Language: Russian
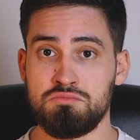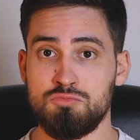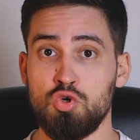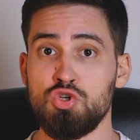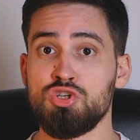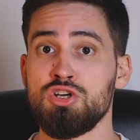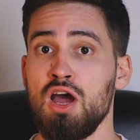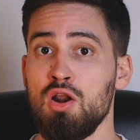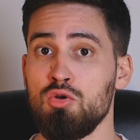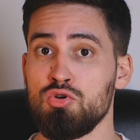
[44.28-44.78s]

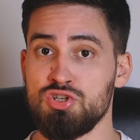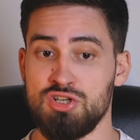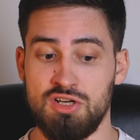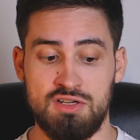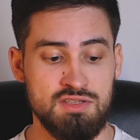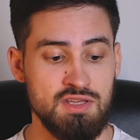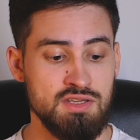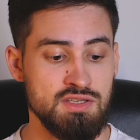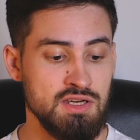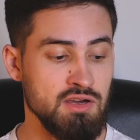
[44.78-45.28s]
Очень хорошая,
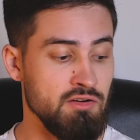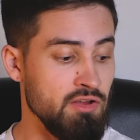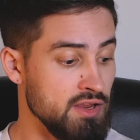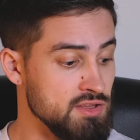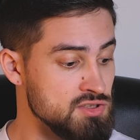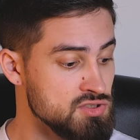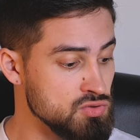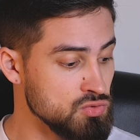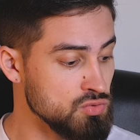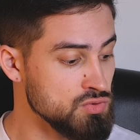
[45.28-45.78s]
кстати говоря,
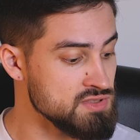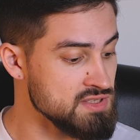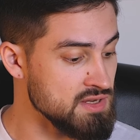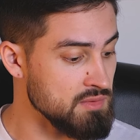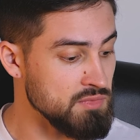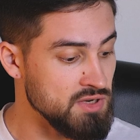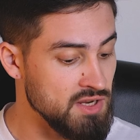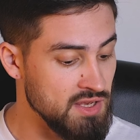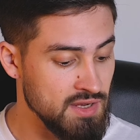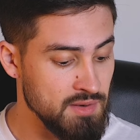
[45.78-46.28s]
инструкция.
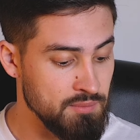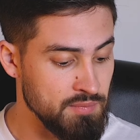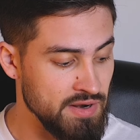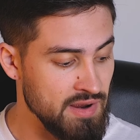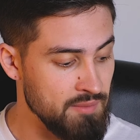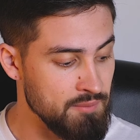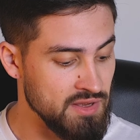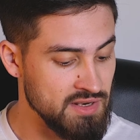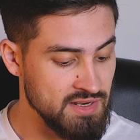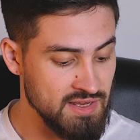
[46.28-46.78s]
Мне
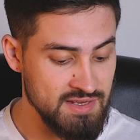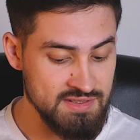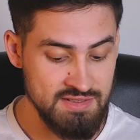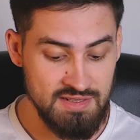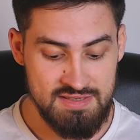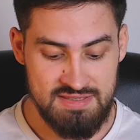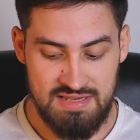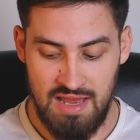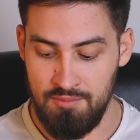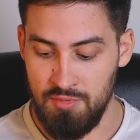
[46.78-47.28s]
прямо она
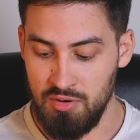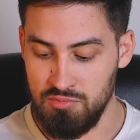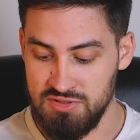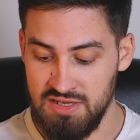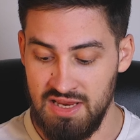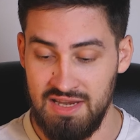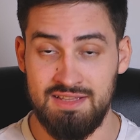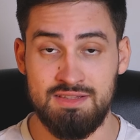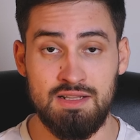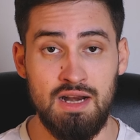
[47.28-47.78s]
на самом
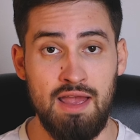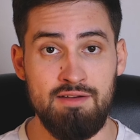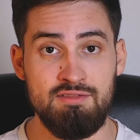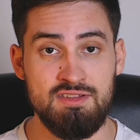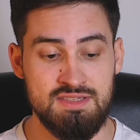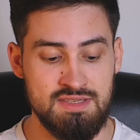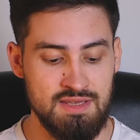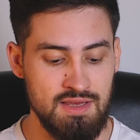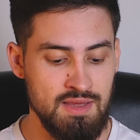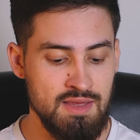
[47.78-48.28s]
деле
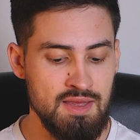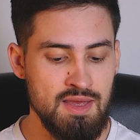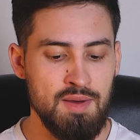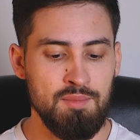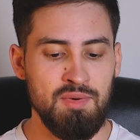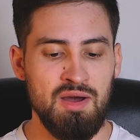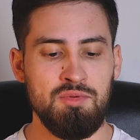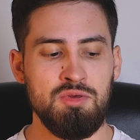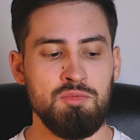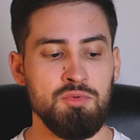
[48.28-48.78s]
нравится.
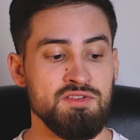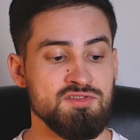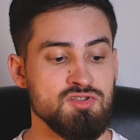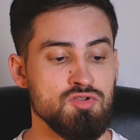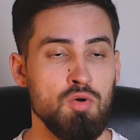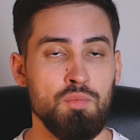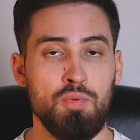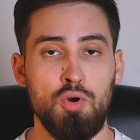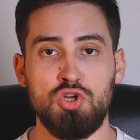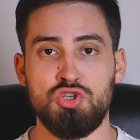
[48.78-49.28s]
Помимо
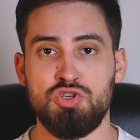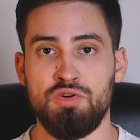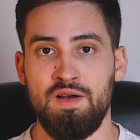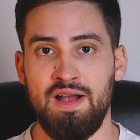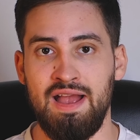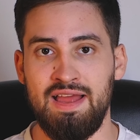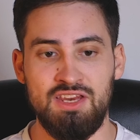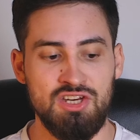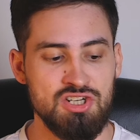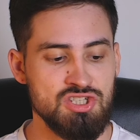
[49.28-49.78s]
всего прочего,
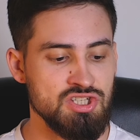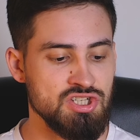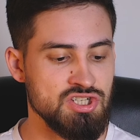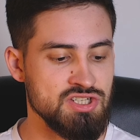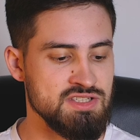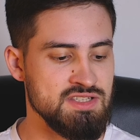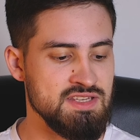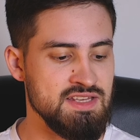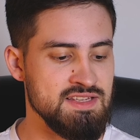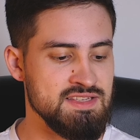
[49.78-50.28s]
конечно же,
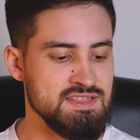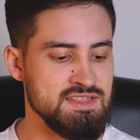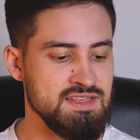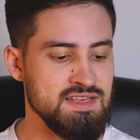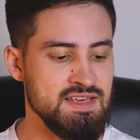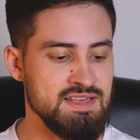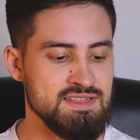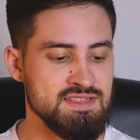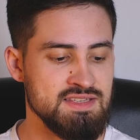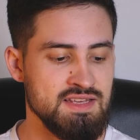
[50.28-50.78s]
здесь
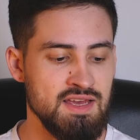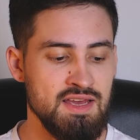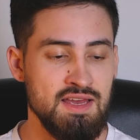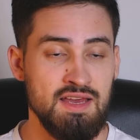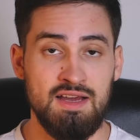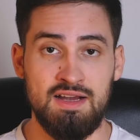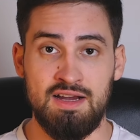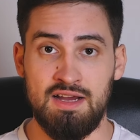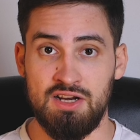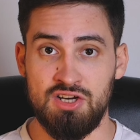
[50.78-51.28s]
есть
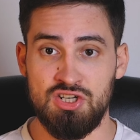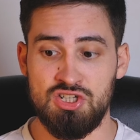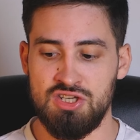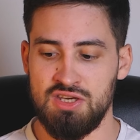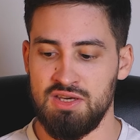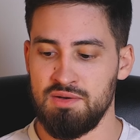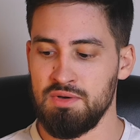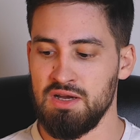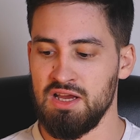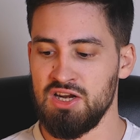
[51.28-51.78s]

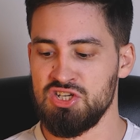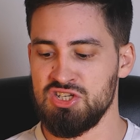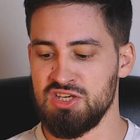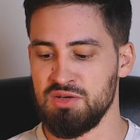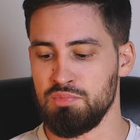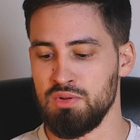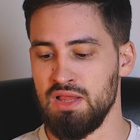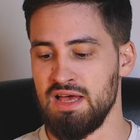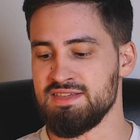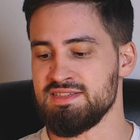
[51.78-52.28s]
крышки. Крышки
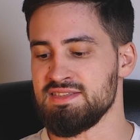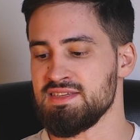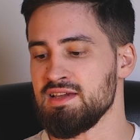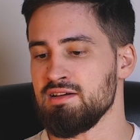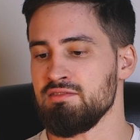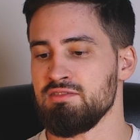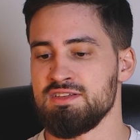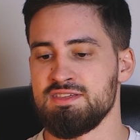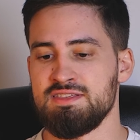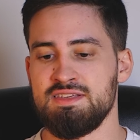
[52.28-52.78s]

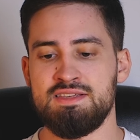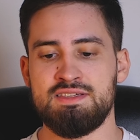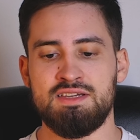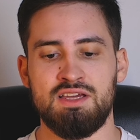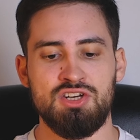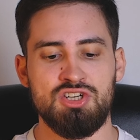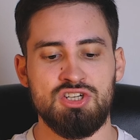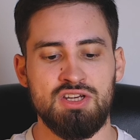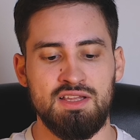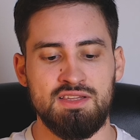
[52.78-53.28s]
пластиковые. Здесь
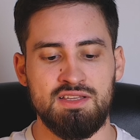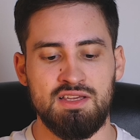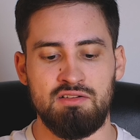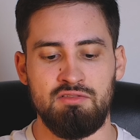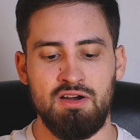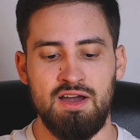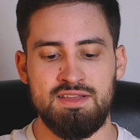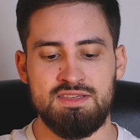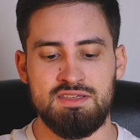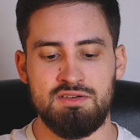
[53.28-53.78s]
крышка
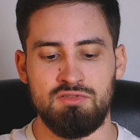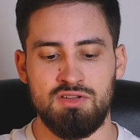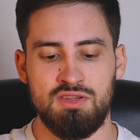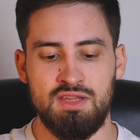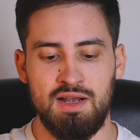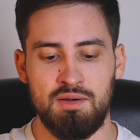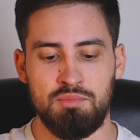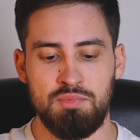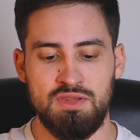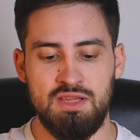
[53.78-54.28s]
открывается вот
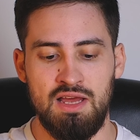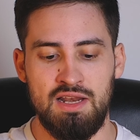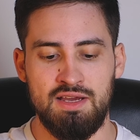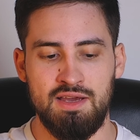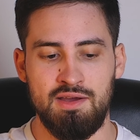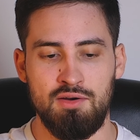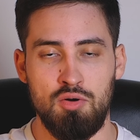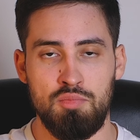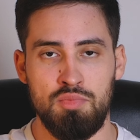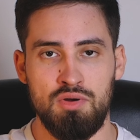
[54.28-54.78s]
так
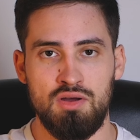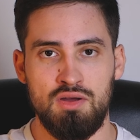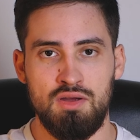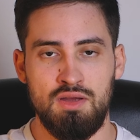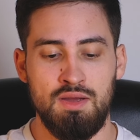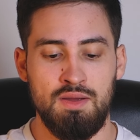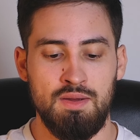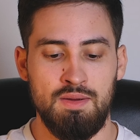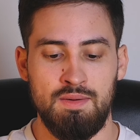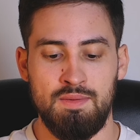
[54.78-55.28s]
педалькой. Оп.
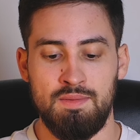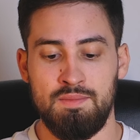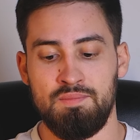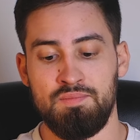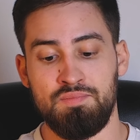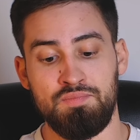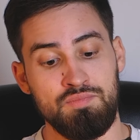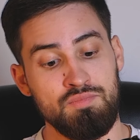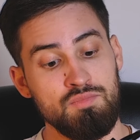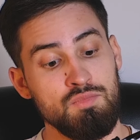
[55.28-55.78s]

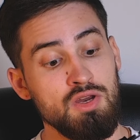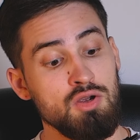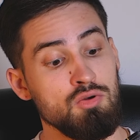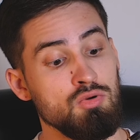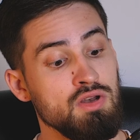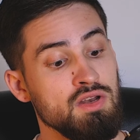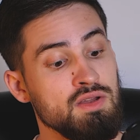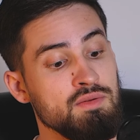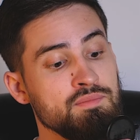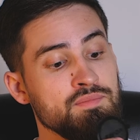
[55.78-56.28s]

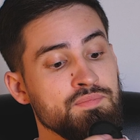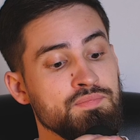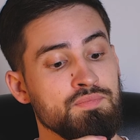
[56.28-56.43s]
Прикольно.